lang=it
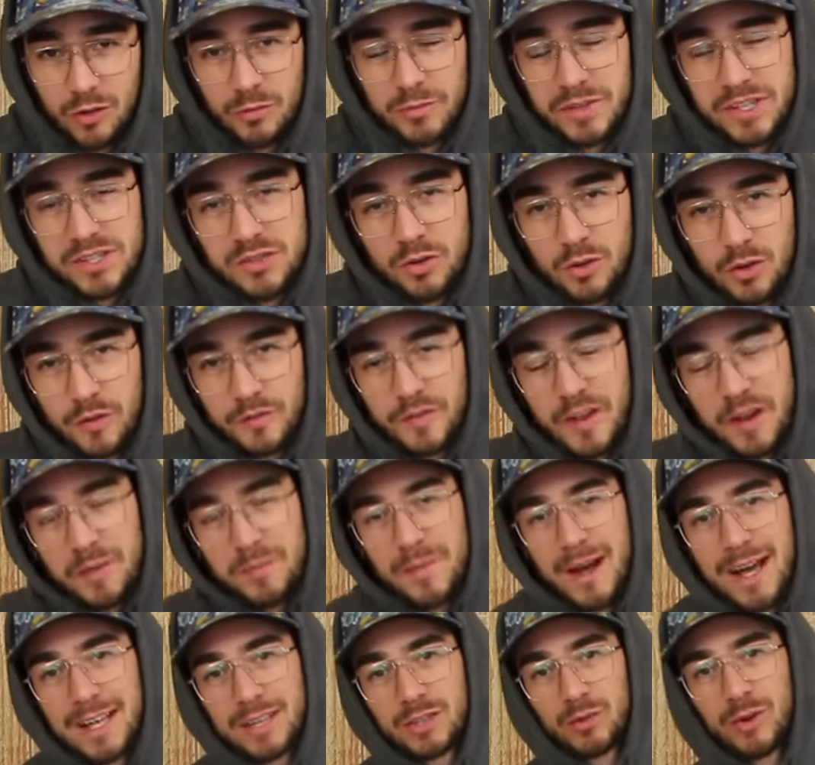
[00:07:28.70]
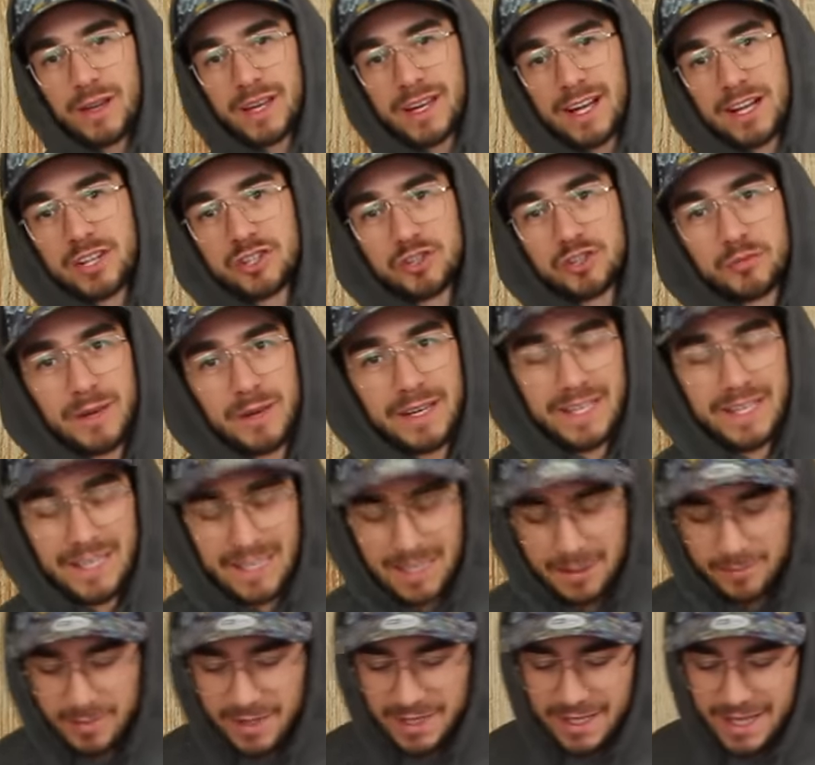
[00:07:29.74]
non mi sono fermato ai calcio
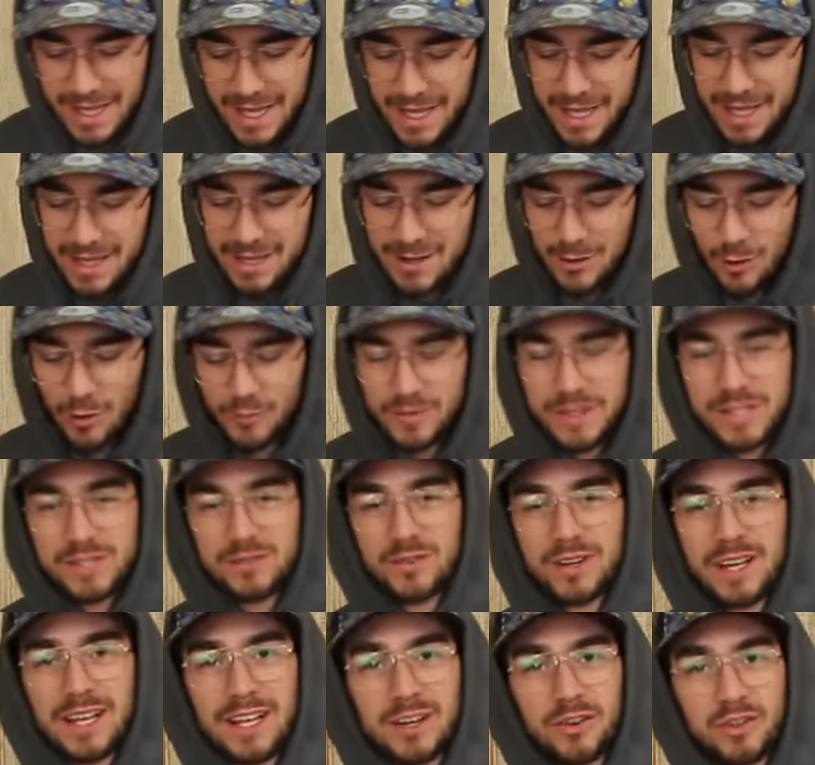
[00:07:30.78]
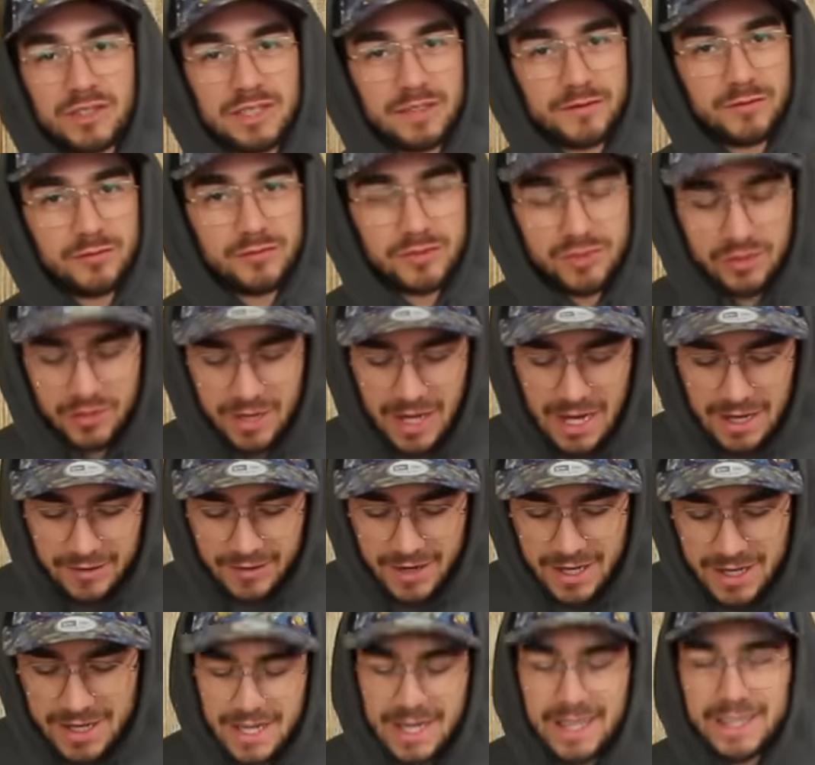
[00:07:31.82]
balilla perché ho visto che la cosa
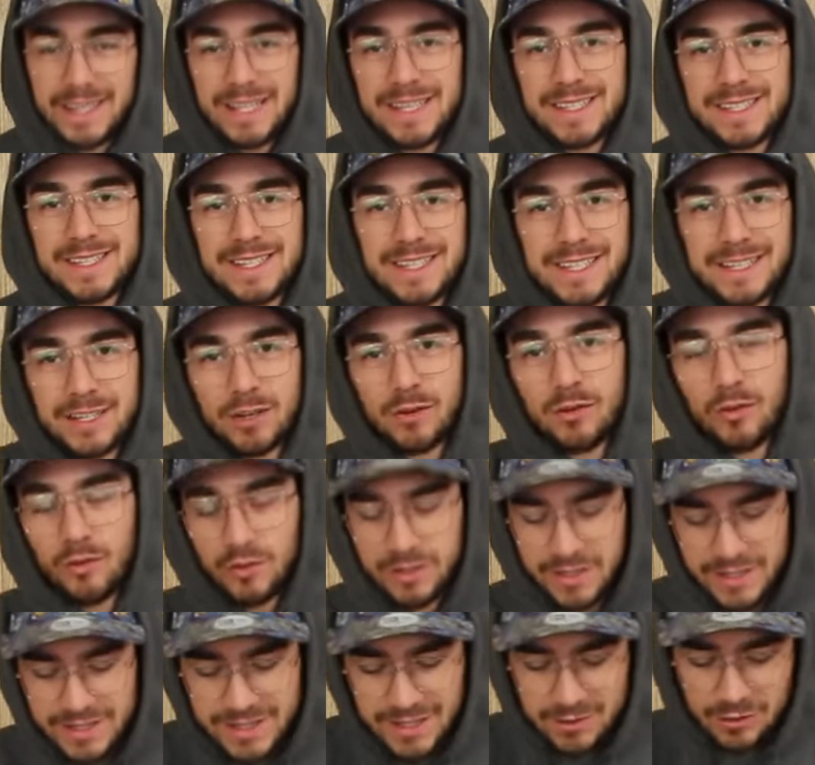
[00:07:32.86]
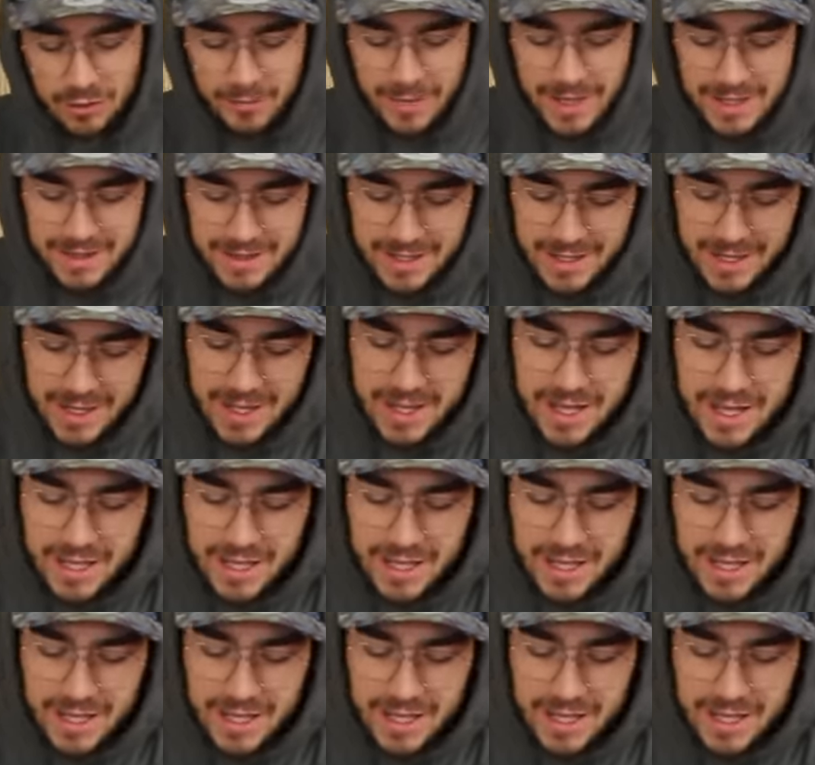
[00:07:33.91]
funzionava e nel sito ho iniziato a mettere